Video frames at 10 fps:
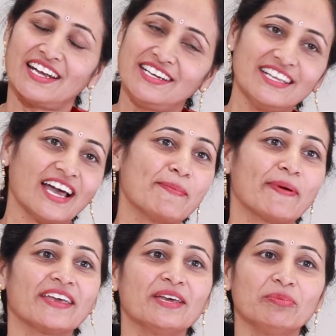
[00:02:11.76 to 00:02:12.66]
అన్ని
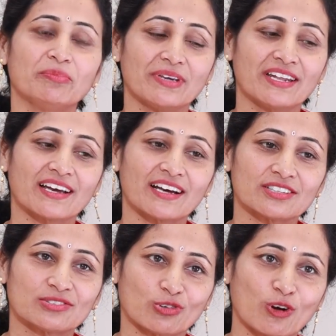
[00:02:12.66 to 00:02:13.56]
అయిపోయి మీరు ఇంకా
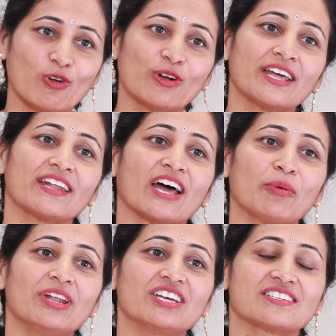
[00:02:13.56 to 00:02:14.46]
త్వరలోనే
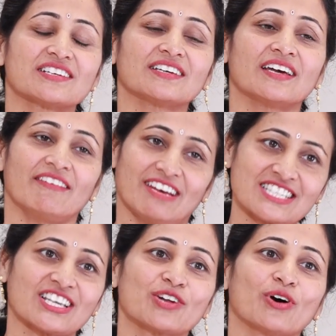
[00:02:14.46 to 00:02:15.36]
నామినేషన్
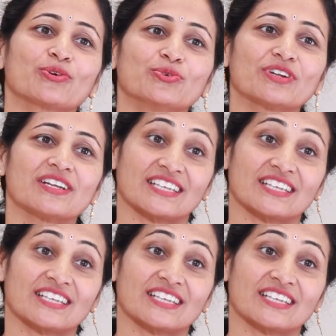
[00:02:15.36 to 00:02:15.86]
వేస్తారు అనుకుంటున్న